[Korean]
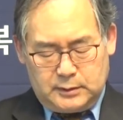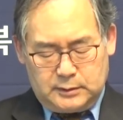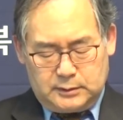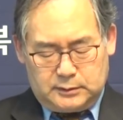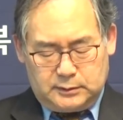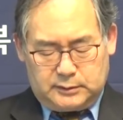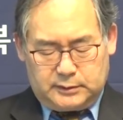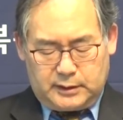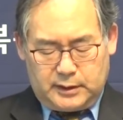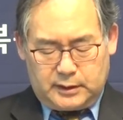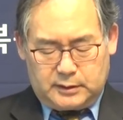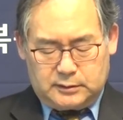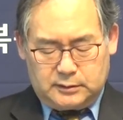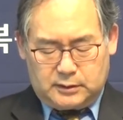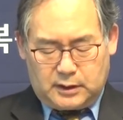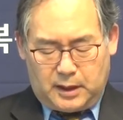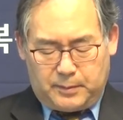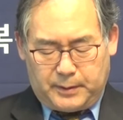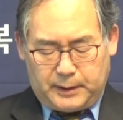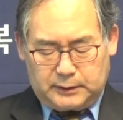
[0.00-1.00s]
그때
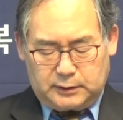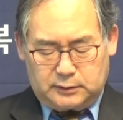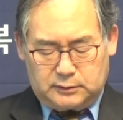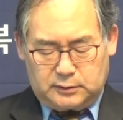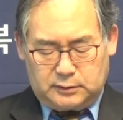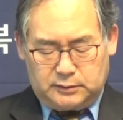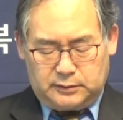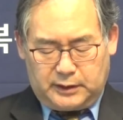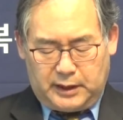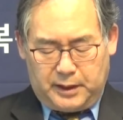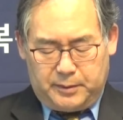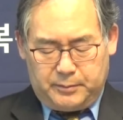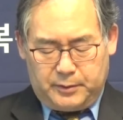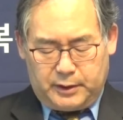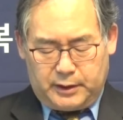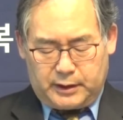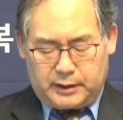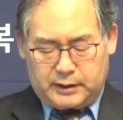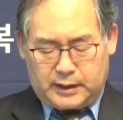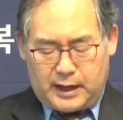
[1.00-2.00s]
그가 받았던
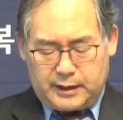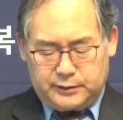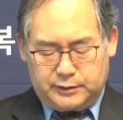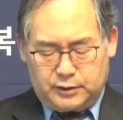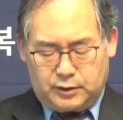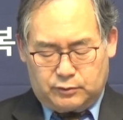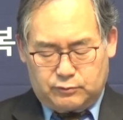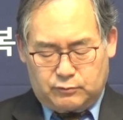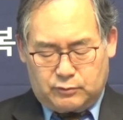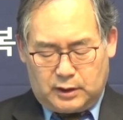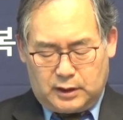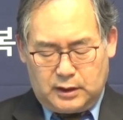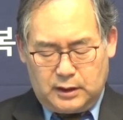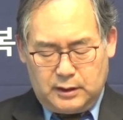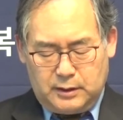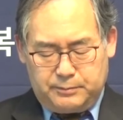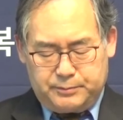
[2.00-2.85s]
내면의 간격과